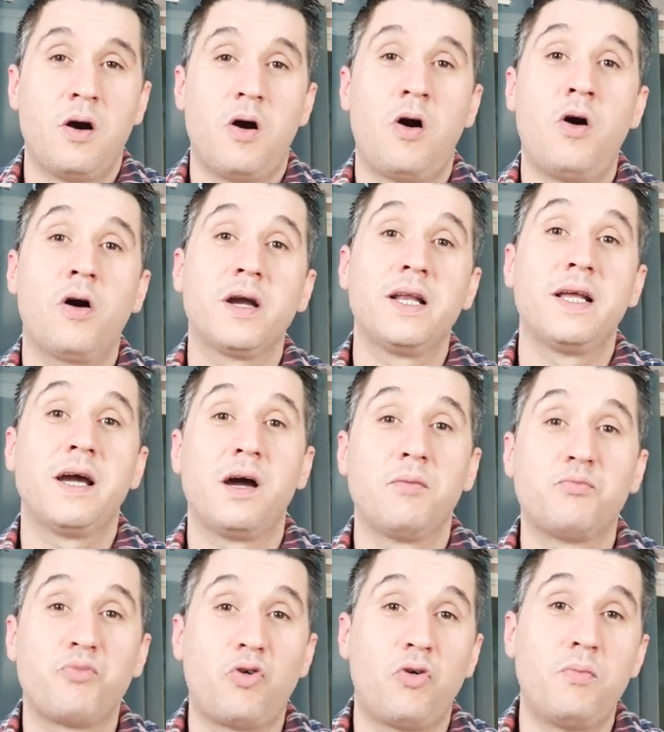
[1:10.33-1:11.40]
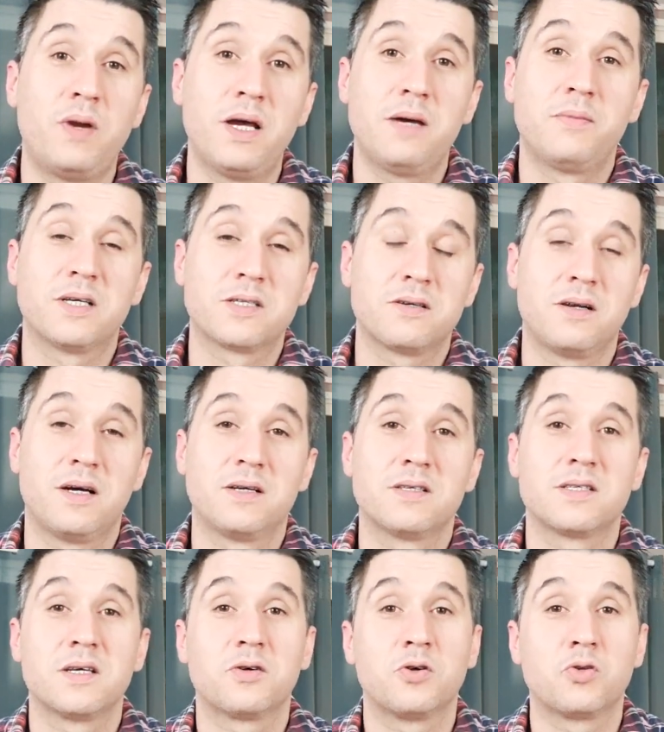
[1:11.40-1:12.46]
Or, il y a un problème à cela,
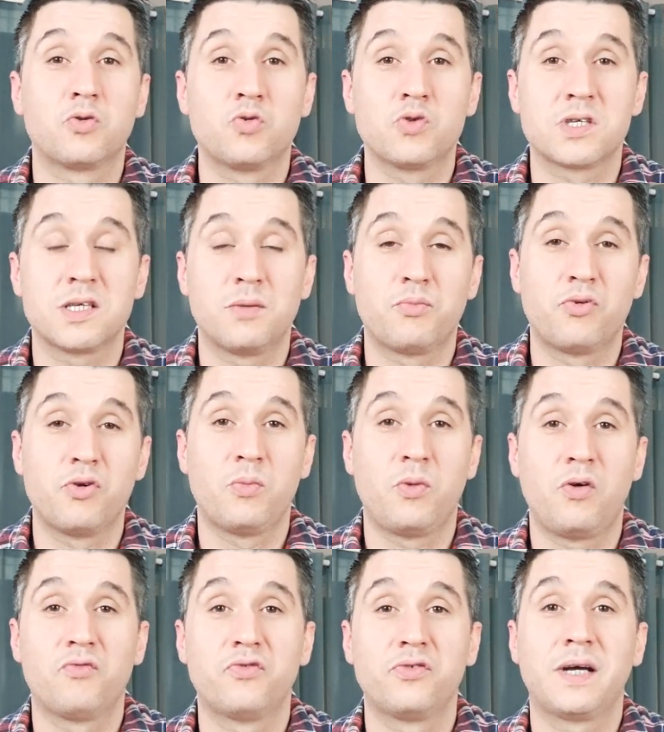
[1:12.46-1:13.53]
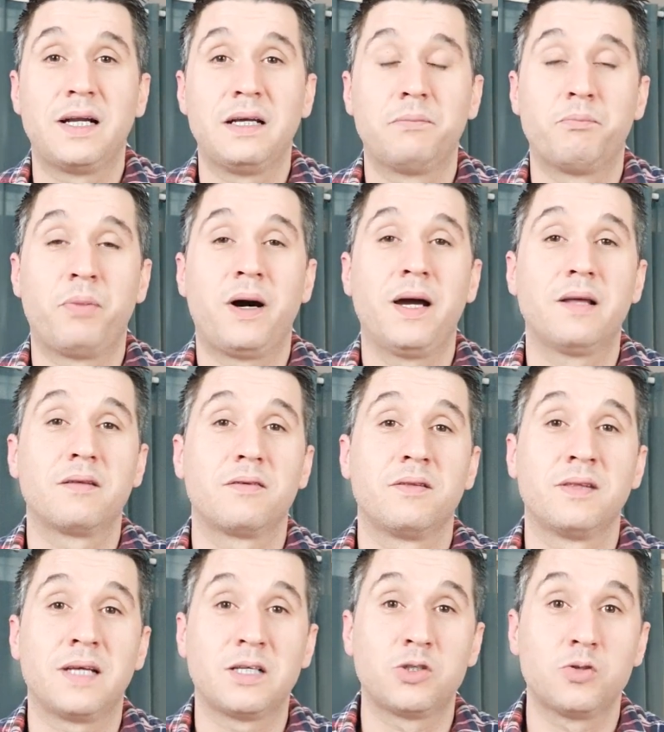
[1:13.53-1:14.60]
c'est que tout simplement, vous n'allez pas être
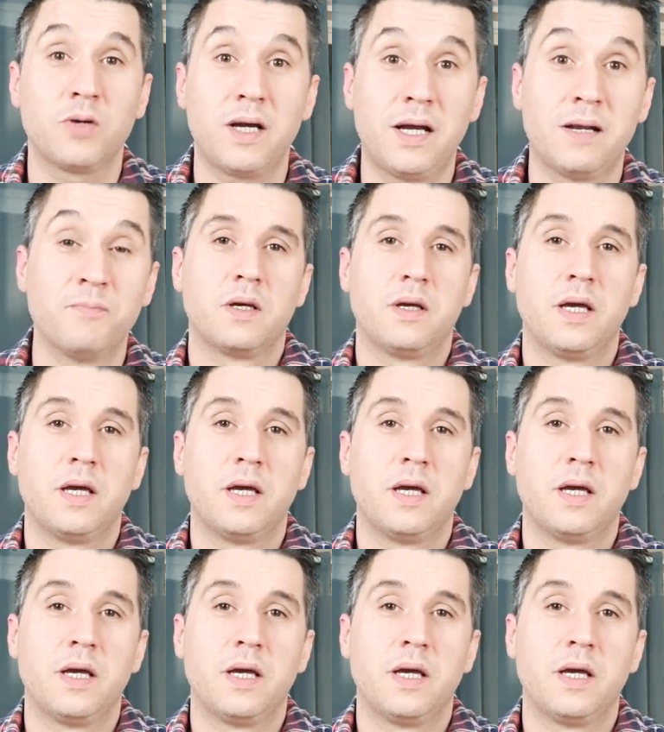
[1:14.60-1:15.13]
naturel.